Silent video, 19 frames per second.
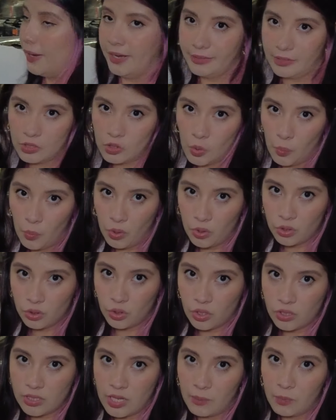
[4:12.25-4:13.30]
paletas como
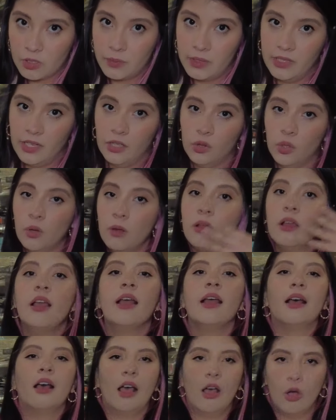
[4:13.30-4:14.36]
nosotros estamos vendiendo.
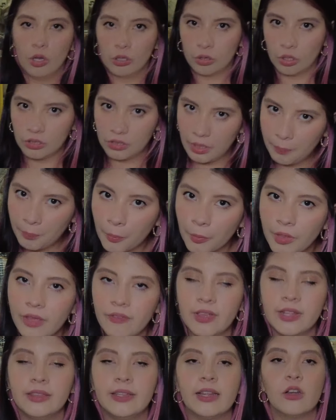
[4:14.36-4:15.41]
Otro tipo
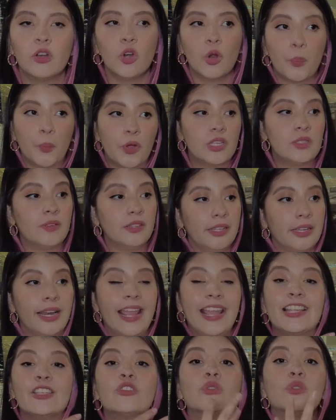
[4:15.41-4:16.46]
de venderlo lo puedes vender
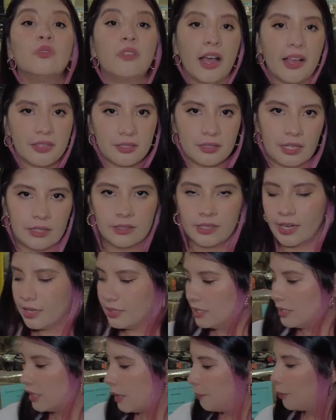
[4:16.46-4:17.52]
en subastas. Quiere
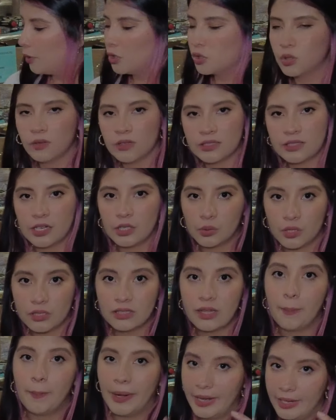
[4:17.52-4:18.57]
decir que puedes subastar toda
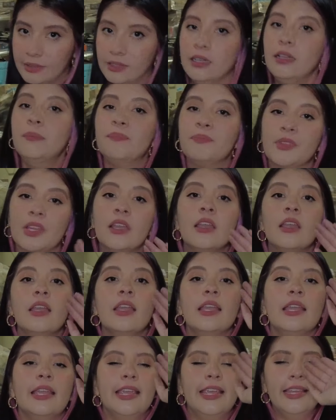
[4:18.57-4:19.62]
esta paleta.
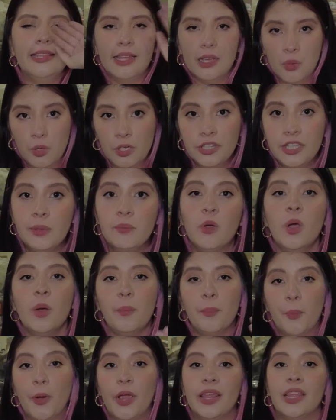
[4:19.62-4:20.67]
Y de último,
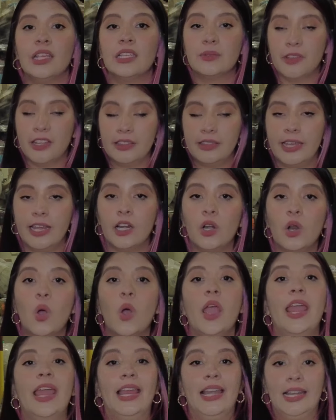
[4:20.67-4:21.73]
puedes
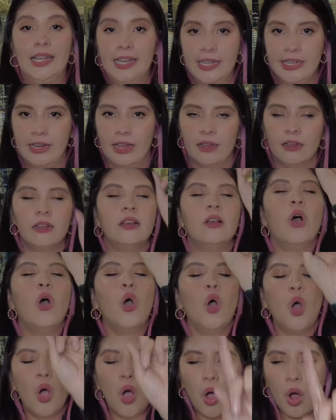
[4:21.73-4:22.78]
venderlo en línea.
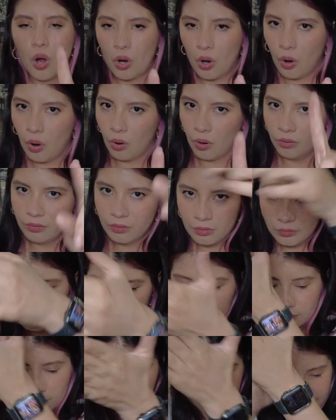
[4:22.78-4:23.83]
Ojo,
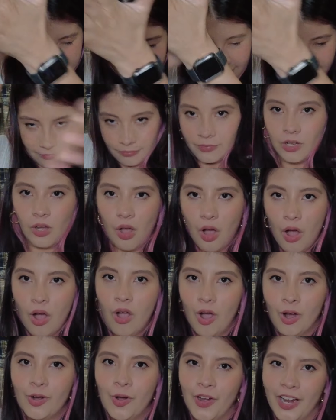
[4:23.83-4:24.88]

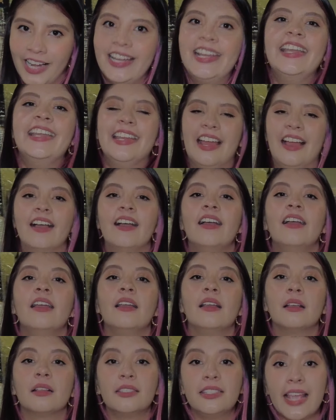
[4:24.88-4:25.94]
ojo con en línea.
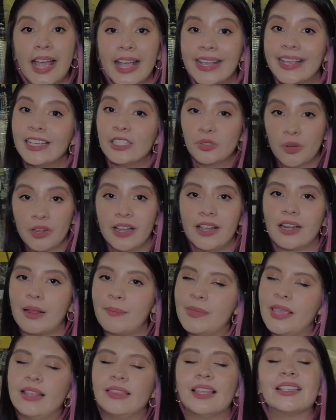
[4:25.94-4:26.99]
Ya que son
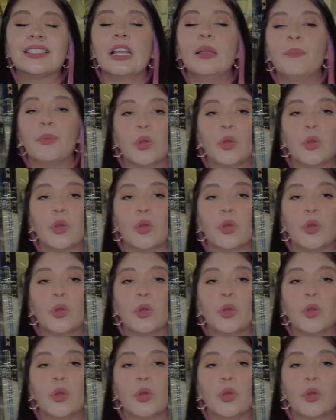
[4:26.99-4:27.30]
herramientas, el